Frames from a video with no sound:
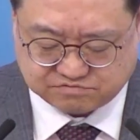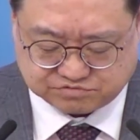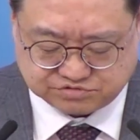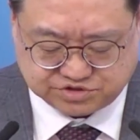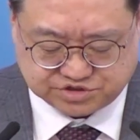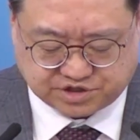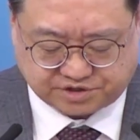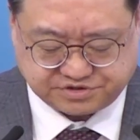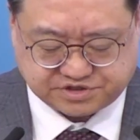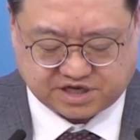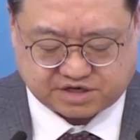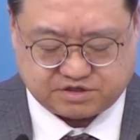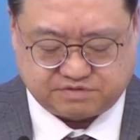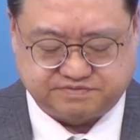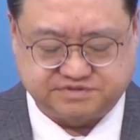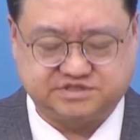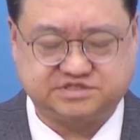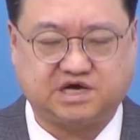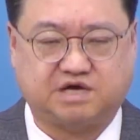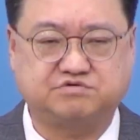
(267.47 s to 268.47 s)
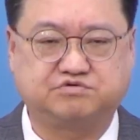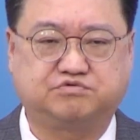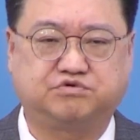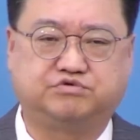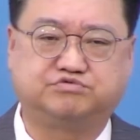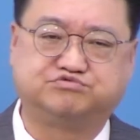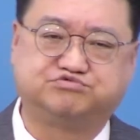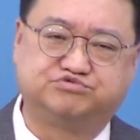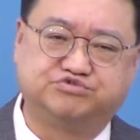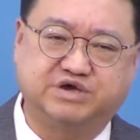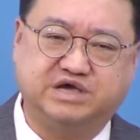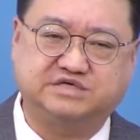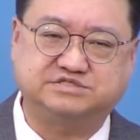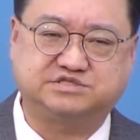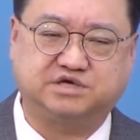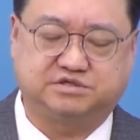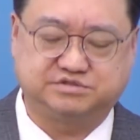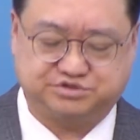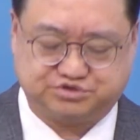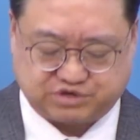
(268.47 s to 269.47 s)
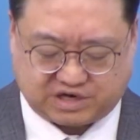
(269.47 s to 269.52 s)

운전대를 붙잡고 우회전,